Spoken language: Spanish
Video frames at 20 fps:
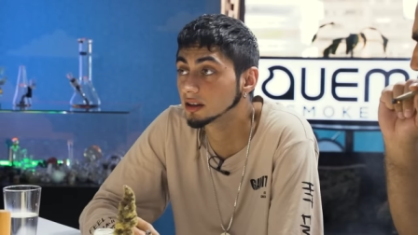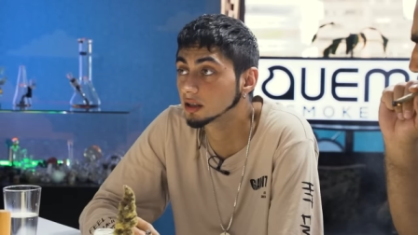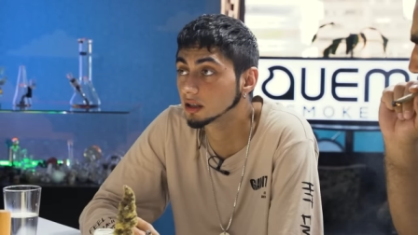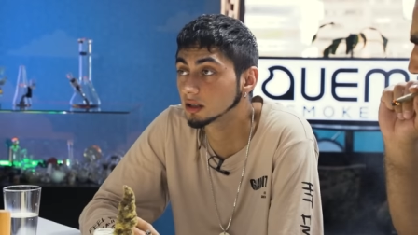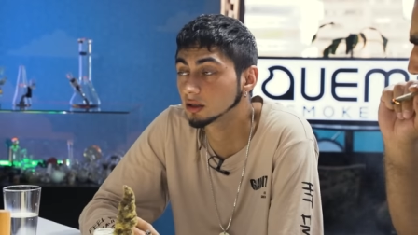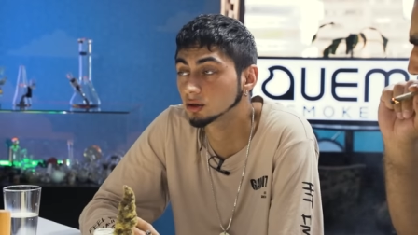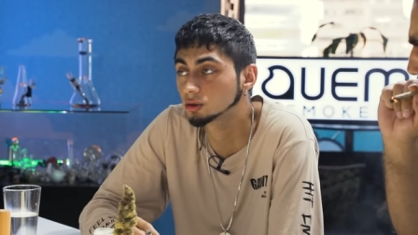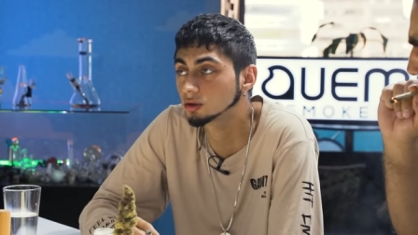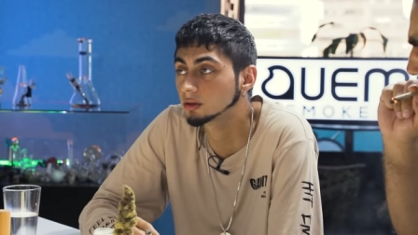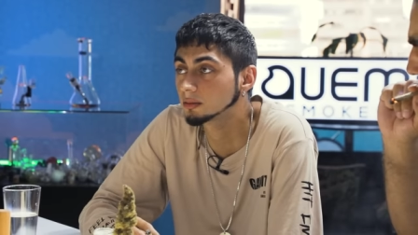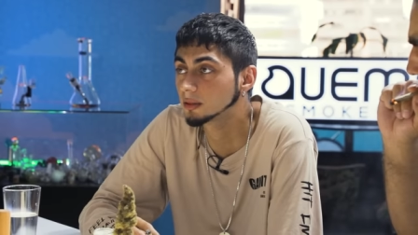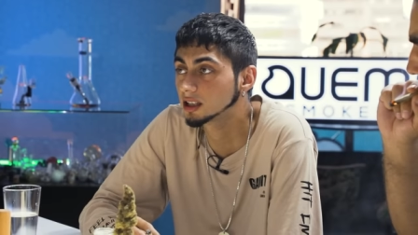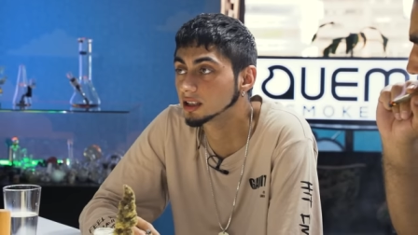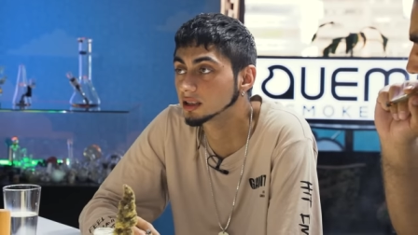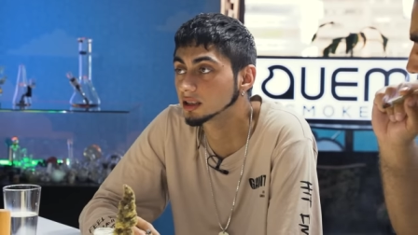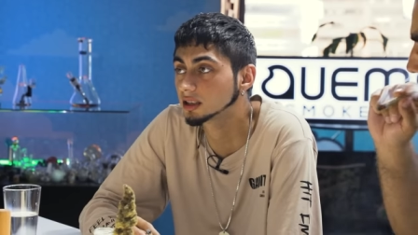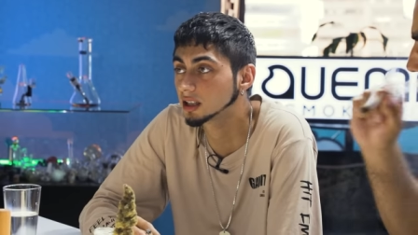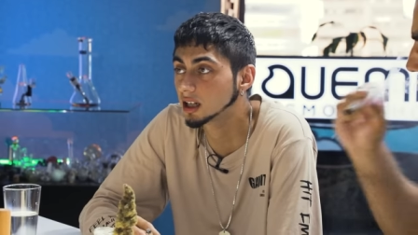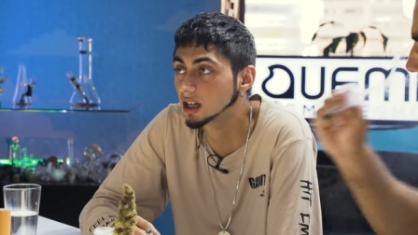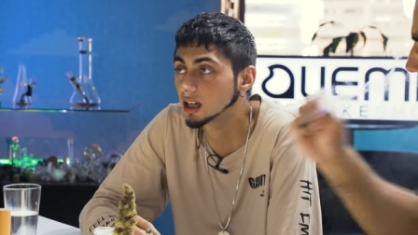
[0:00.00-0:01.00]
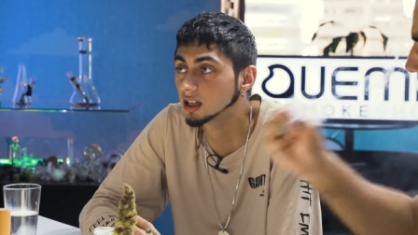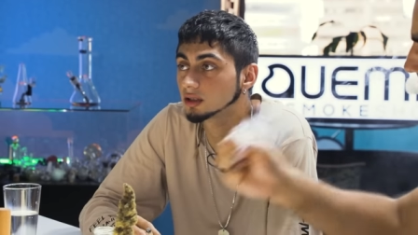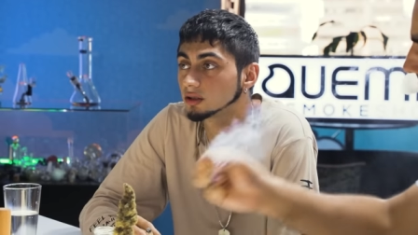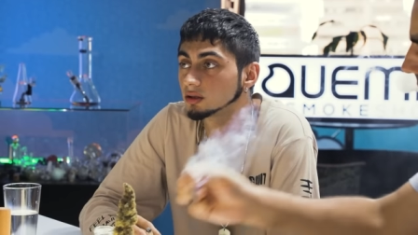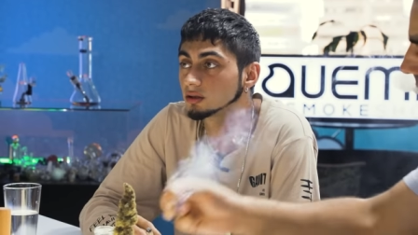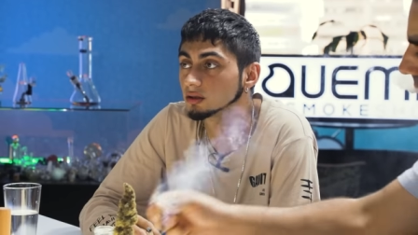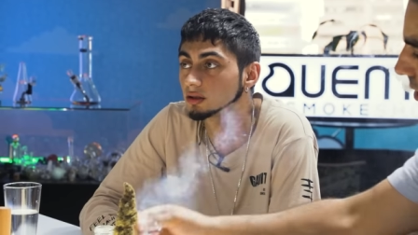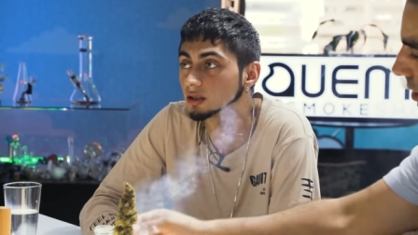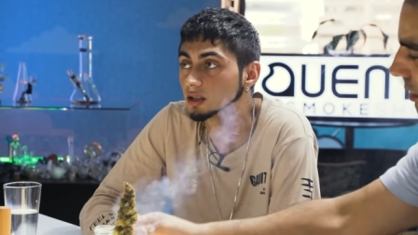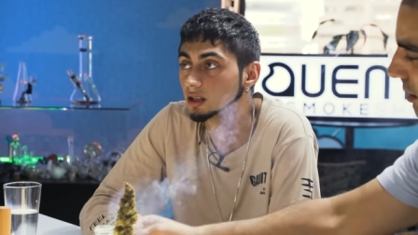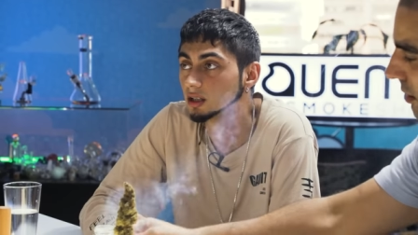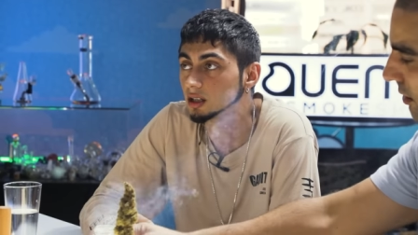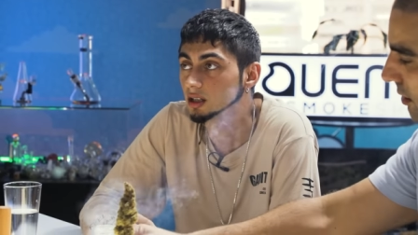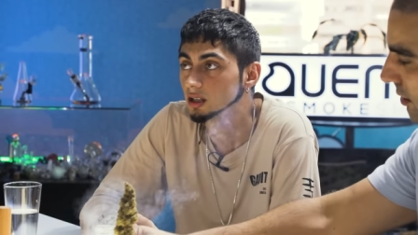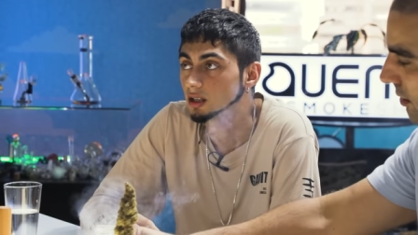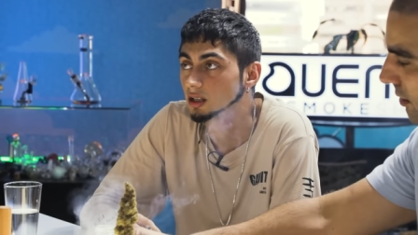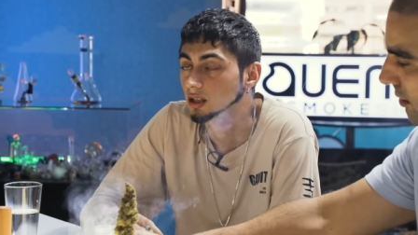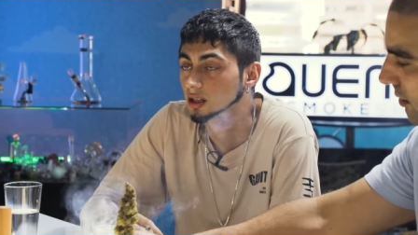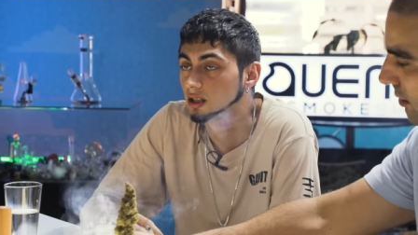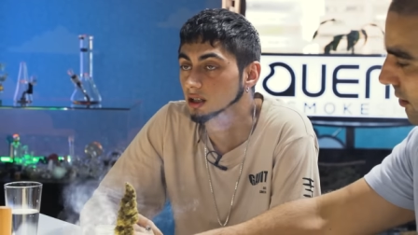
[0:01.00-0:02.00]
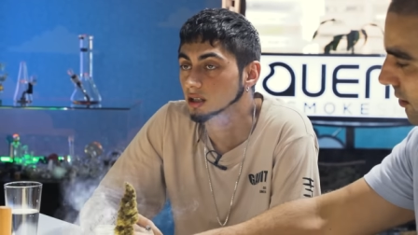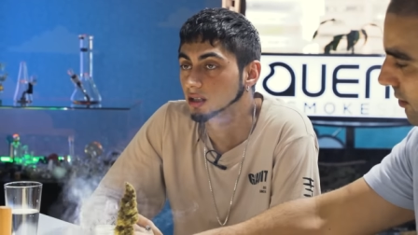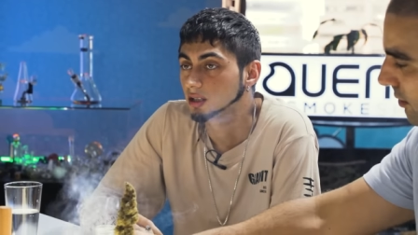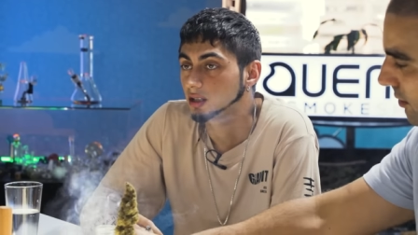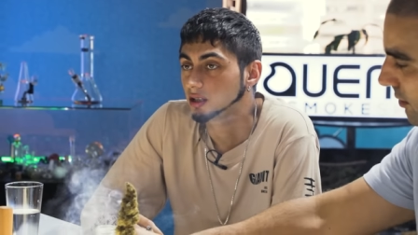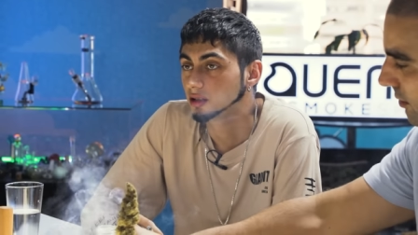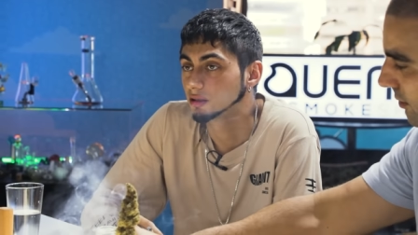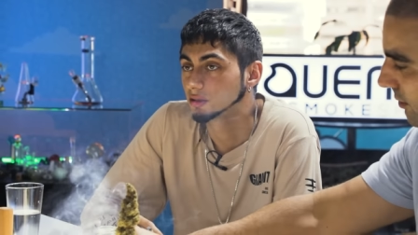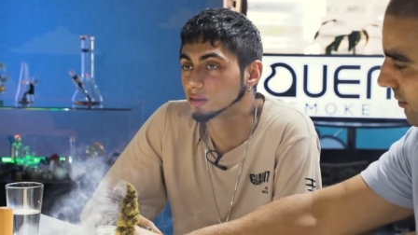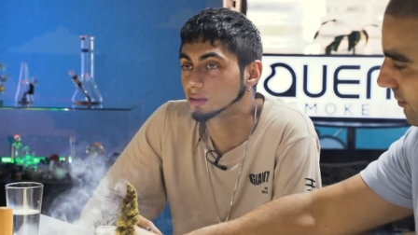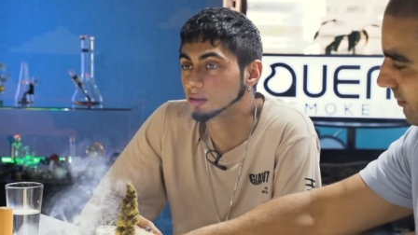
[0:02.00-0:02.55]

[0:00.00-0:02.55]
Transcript: antes de subirme al escenario. Mm.